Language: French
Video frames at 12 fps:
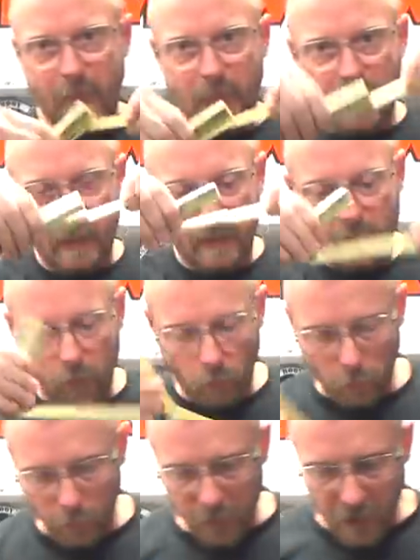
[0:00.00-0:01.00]
grâce à
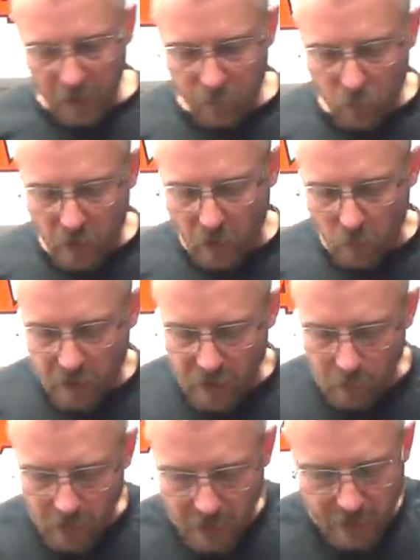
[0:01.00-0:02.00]
tonton pierre nous allons
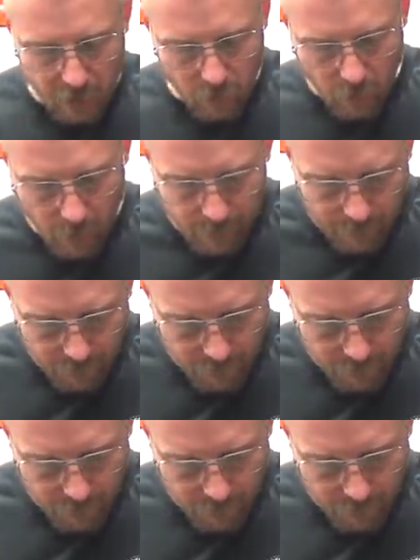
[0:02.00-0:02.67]
savoir exactement,